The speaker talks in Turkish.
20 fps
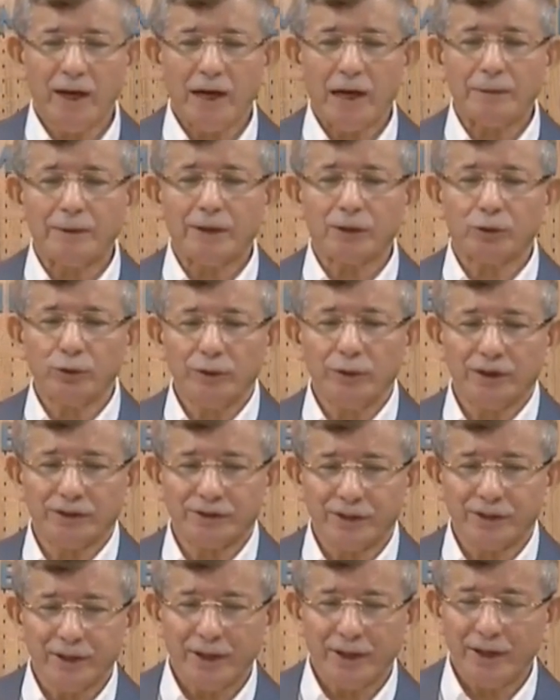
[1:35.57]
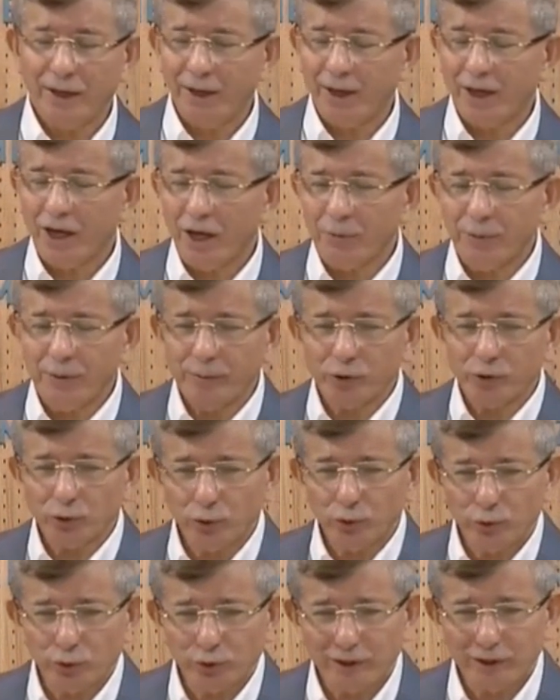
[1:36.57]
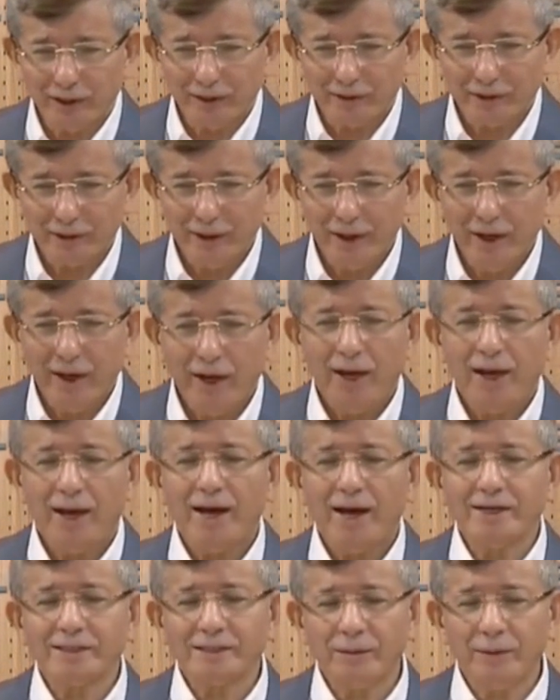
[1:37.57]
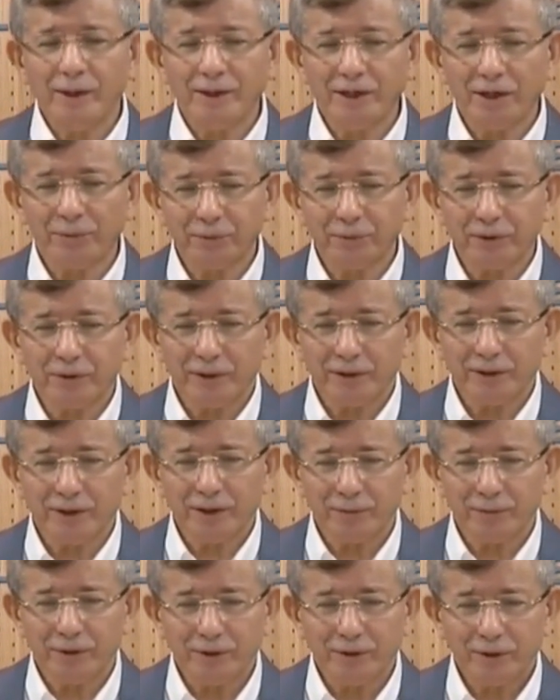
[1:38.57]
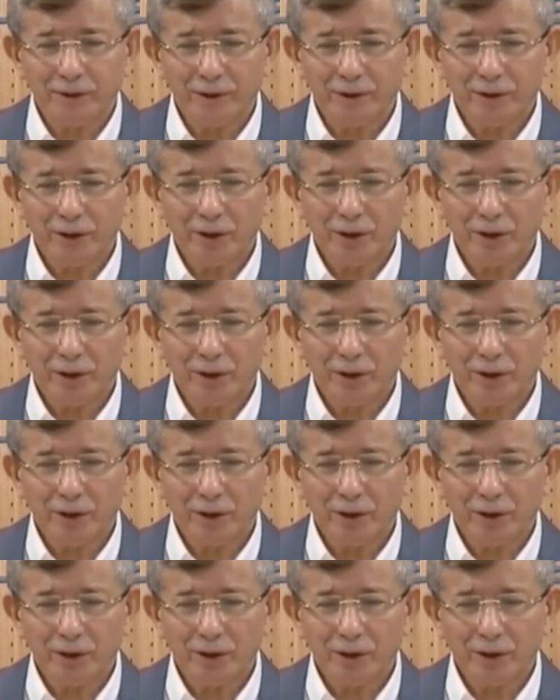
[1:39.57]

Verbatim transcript: Ama dün gece hepimiz uyurken her zaman yaptıkları gibi